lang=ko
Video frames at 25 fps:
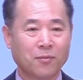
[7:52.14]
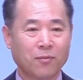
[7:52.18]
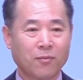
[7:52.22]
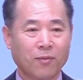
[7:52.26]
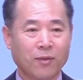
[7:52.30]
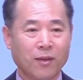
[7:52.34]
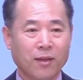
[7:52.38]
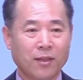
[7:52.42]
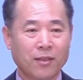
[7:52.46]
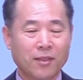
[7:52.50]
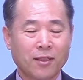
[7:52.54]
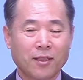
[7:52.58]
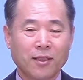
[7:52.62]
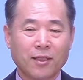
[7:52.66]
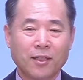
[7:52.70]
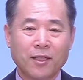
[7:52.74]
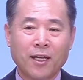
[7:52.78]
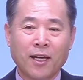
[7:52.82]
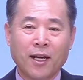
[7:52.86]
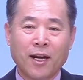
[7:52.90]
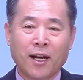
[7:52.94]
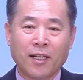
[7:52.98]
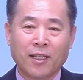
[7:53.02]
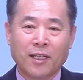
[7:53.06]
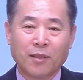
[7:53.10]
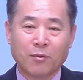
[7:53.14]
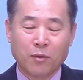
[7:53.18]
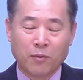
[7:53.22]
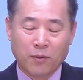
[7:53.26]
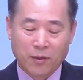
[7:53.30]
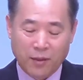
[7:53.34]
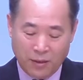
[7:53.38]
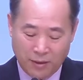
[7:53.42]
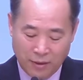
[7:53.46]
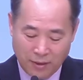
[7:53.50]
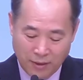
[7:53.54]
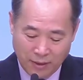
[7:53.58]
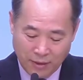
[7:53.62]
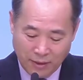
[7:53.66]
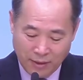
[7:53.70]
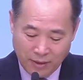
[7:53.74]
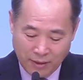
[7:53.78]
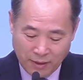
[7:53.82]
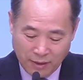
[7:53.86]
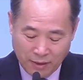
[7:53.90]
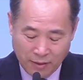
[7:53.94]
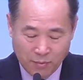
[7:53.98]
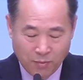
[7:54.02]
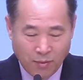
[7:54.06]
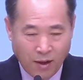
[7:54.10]
그래서 여행할 때 보면은
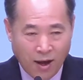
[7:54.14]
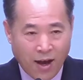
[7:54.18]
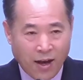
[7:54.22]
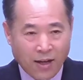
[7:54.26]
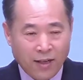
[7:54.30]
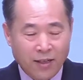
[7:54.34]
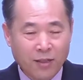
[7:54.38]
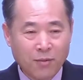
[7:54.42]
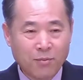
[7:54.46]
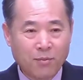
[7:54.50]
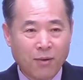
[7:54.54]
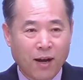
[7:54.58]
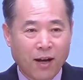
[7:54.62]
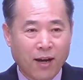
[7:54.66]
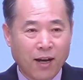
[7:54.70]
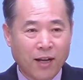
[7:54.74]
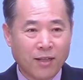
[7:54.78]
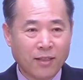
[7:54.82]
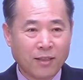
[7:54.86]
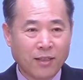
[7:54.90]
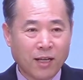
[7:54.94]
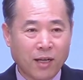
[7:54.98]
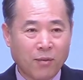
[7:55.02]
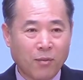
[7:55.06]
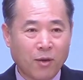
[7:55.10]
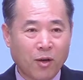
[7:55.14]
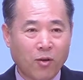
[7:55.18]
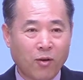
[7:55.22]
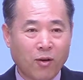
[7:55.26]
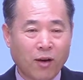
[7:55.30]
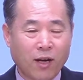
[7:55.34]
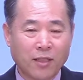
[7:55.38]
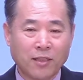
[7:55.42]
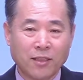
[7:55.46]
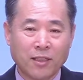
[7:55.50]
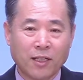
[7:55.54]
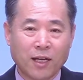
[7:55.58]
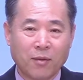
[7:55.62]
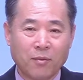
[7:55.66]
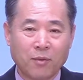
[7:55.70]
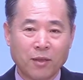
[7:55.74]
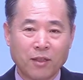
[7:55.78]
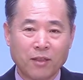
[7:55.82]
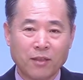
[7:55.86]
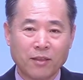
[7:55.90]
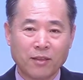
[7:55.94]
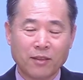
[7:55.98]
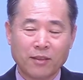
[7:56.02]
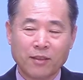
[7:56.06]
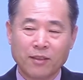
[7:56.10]
그 말을 막 하는 사람하고 같이 가면은
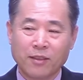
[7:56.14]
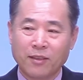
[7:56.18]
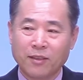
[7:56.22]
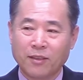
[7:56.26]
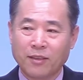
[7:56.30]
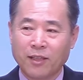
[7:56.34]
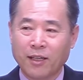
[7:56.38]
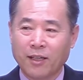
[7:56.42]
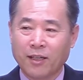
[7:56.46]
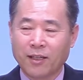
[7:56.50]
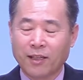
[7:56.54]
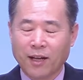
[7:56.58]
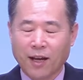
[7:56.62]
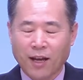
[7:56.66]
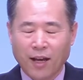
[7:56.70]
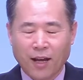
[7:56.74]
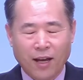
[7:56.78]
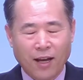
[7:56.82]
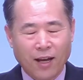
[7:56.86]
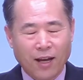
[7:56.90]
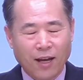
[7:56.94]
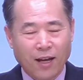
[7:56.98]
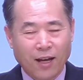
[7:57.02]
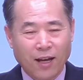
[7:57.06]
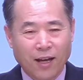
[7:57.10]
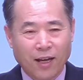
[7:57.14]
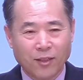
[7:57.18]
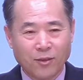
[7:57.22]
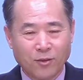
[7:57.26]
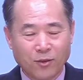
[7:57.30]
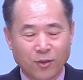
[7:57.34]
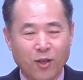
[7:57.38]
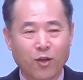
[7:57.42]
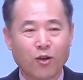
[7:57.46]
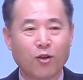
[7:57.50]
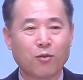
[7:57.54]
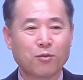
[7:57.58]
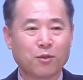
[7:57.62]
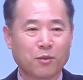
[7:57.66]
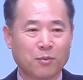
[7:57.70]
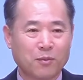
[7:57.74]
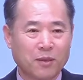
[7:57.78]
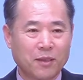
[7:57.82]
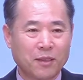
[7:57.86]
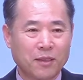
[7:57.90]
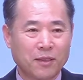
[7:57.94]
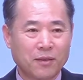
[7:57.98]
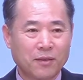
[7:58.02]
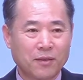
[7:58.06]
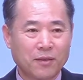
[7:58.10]
여행은 아주 괴롭습니다.
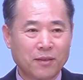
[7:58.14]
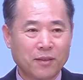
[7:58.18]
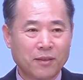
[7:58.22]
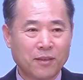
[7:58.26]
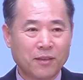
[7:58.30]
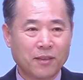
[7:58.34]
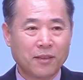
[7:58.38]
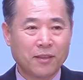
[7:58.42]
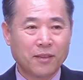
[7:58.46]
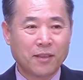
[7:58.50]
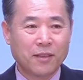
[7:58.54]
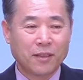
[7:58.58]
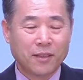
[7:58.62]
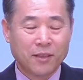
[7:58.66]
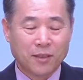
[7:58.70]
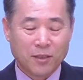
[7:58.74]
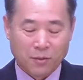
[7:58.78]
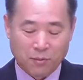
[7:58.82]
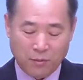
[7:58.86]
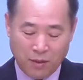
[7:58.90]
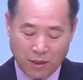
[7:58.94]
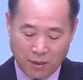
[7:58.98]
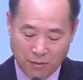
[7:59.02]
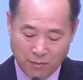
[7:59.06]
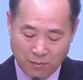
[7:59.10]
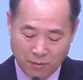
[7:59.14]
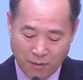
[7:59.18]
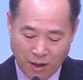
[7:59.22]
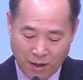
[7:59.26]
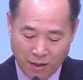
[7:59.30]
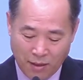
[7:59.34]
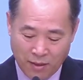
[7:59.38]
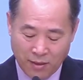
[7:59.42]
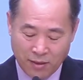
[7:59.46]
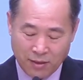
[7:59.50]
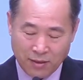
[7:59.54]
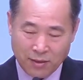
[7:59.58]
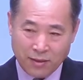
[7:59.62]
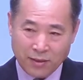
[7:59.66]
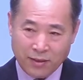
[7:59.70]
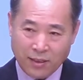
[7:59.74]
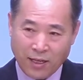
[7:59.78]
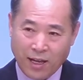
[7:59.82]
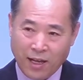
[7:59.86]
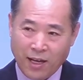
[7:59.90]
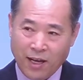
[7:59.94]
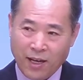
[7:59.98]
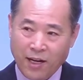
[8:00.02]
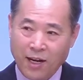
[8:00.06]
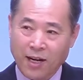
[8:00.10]
정말 말을
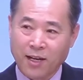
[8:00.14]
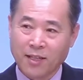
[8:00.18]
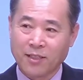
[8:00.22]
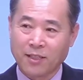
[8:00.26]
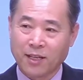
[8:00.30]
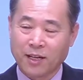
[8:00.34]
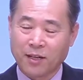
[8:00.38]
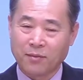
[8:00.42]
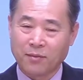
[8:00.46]
잘하는 사람,